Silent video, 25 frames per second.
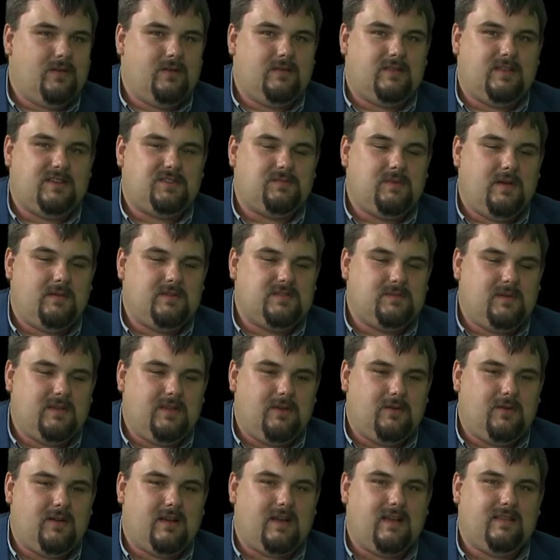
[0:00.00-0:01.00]
e, też mamy
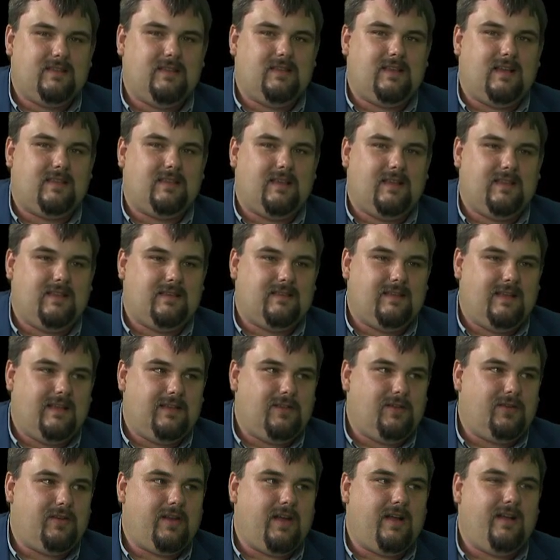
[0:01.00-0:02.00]
wspaniałego kandydata na
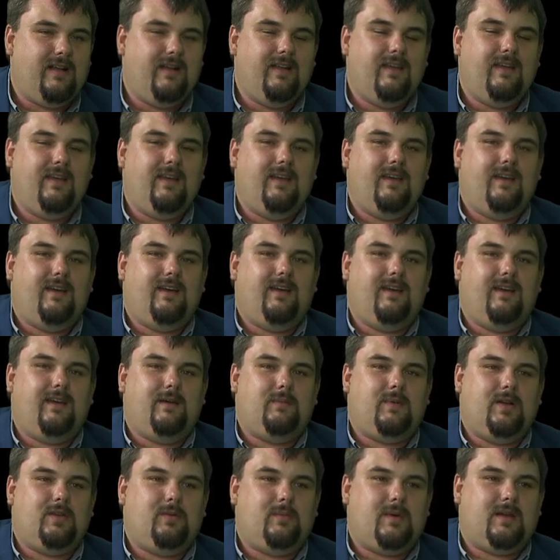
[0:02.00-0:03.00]
senatora, e,
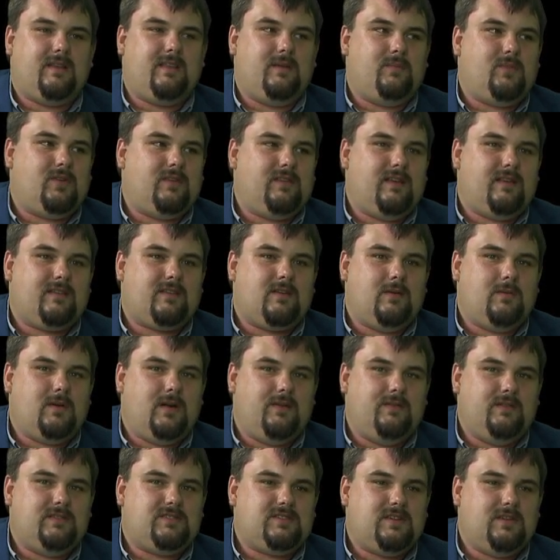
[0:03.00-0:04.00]
panią Martę Mordaską,
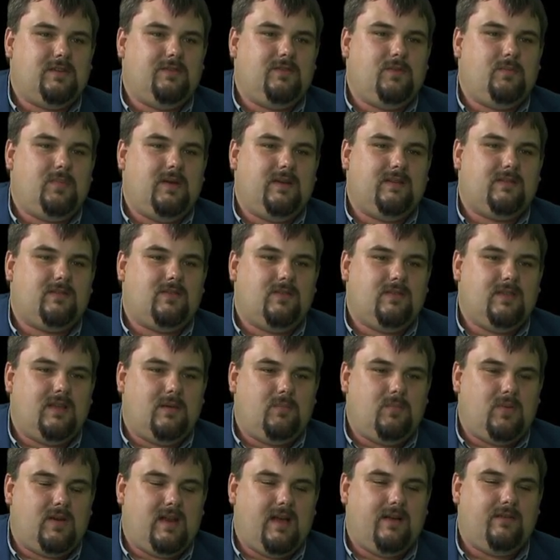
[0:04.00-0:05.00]
a więc Szanowni Państwo,
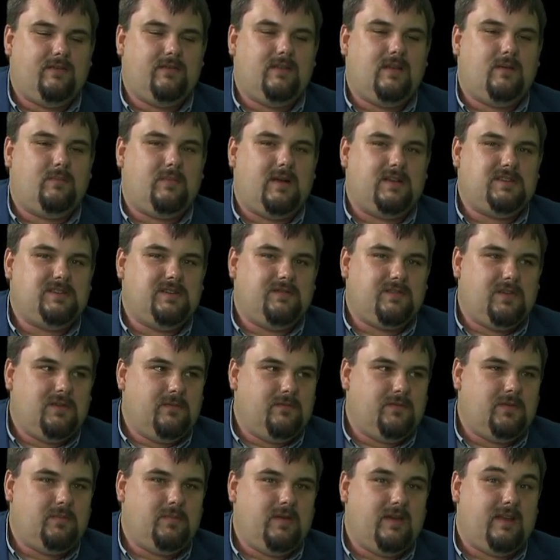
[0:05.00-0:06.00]
naprawdę macie w
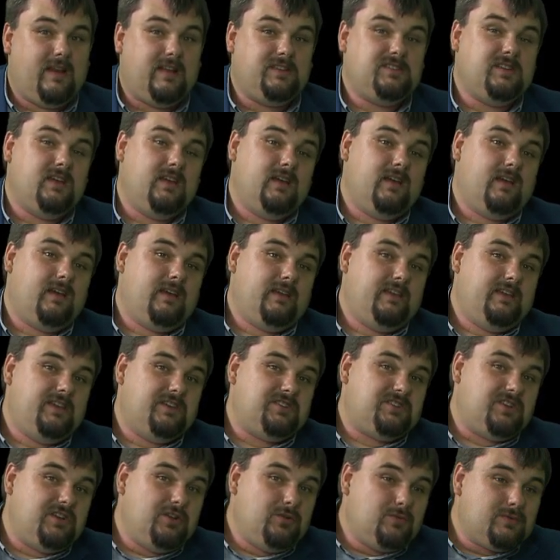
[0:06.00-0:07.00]
kim wybierać.
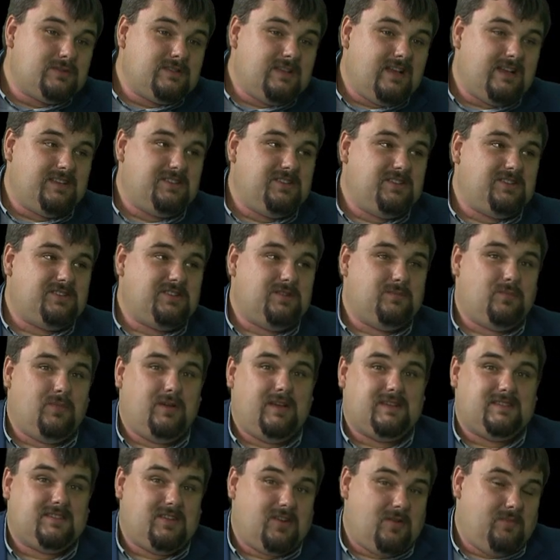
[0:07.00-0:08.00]
Jeżeli uznacie, że
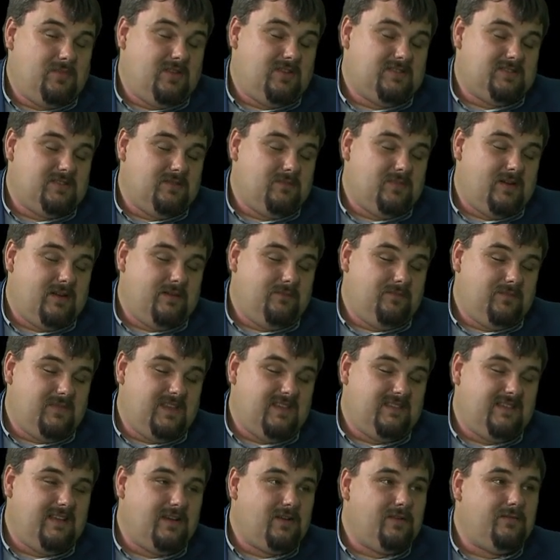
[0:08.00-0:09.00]
moja skromna osoba
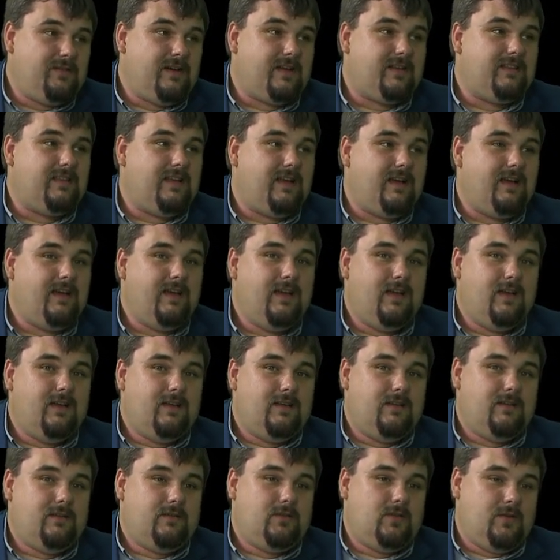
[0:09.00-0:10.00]
jest tego warta,
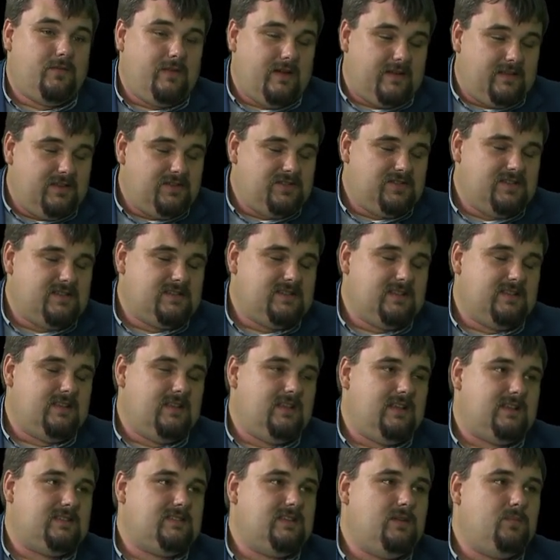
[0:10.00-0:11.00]
to faktycznie z
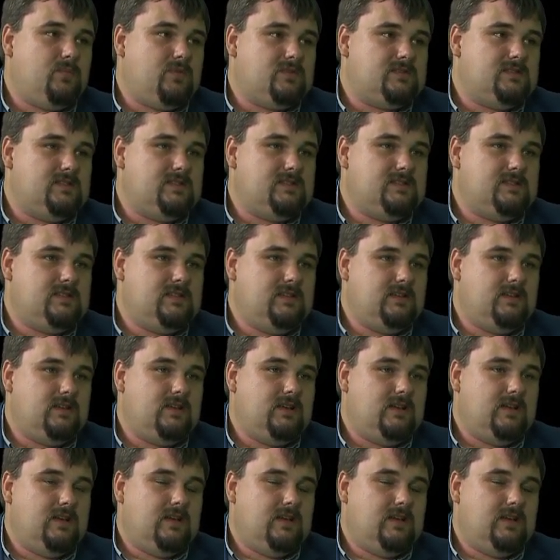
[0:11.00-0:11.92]
11 pozycji